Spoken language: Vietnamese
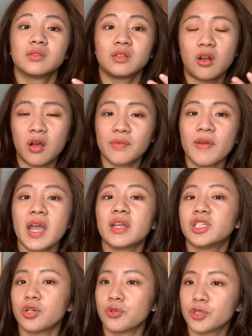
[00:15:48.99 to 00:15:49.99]
nói về
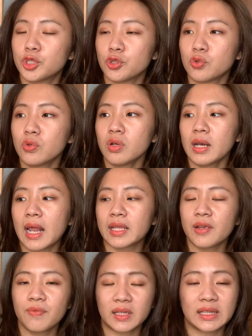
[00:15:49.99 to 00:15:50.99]
chú, chú là
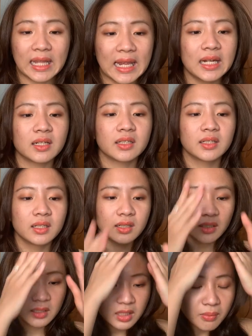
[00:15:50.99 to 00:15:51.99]
nhân vật tin
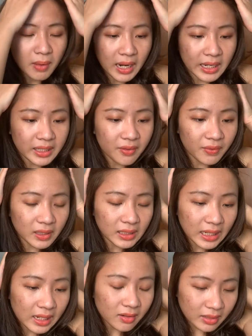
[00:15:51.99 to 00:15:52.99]
nhưng mà cái nhân vật
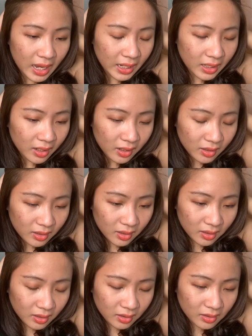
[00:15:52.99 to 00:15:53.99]
tin ở đây
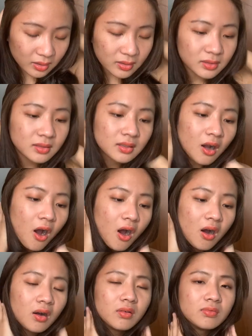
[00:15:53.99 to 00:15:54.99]
uh,
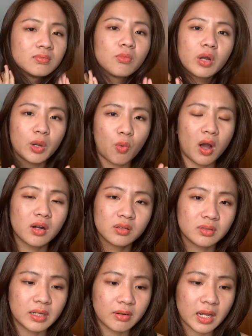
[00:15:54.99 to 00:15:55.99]
có một cái quá
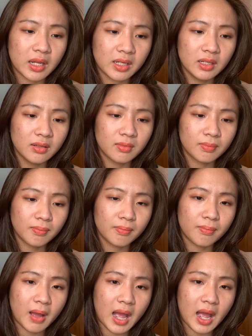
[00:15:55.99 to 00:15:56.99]
khứ nào đấy
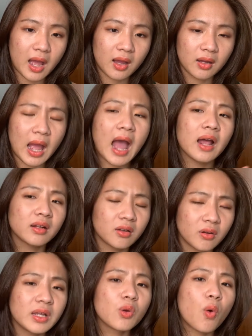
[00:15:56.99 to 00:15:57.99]
mà à
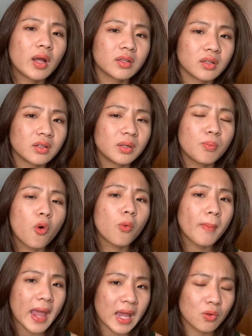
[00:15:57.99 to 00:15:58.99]
có liên quan tới bố
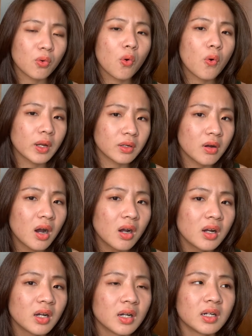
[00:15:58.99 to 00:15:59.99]
mẹ của cô ấy nữa
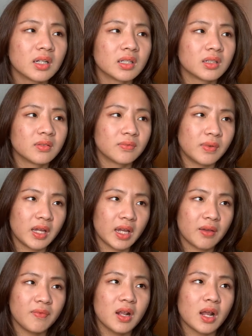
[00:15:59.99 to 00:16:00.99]
về cái việc